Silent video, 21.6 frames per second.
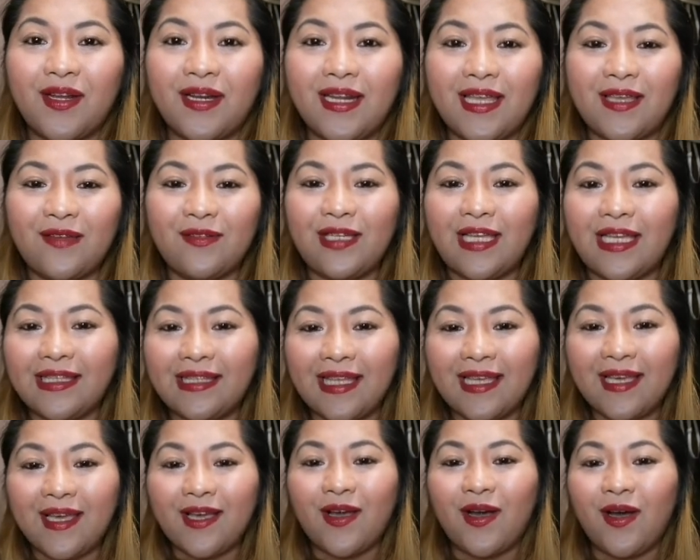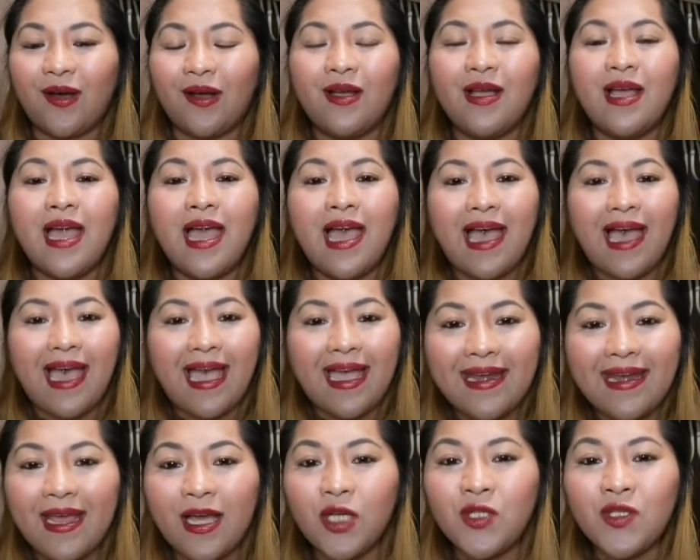ka-beauty, so yan po is
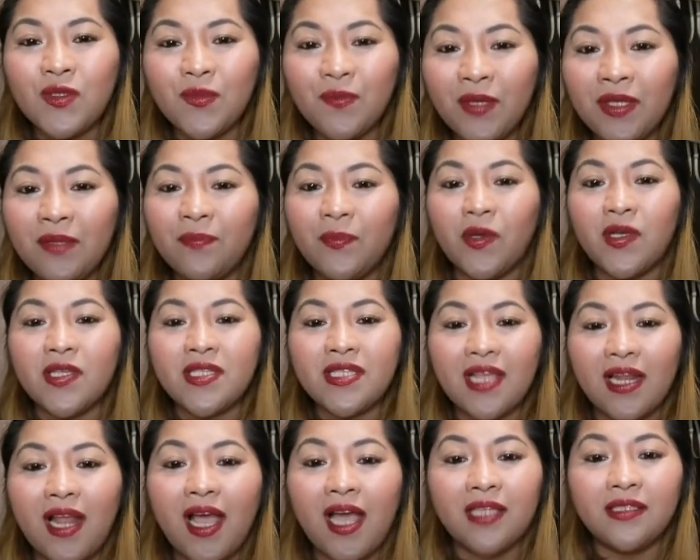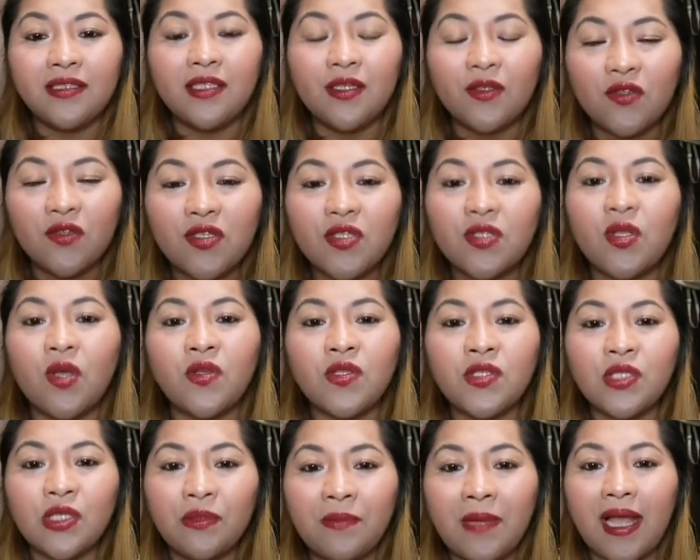nag-live po ako sa Facebook account
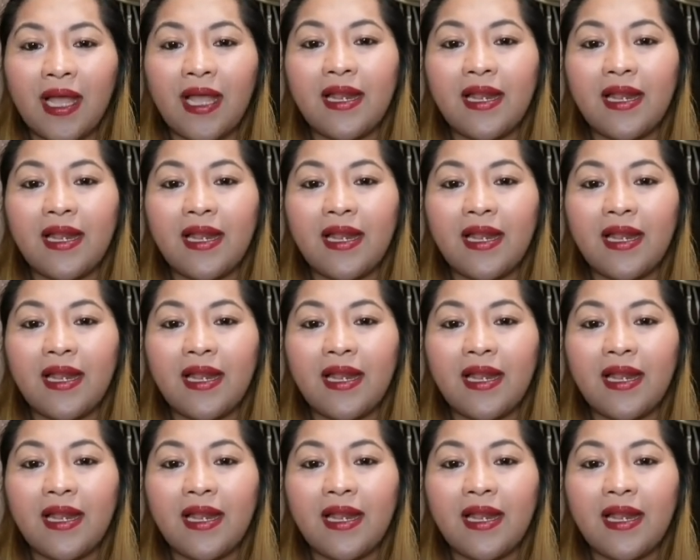ko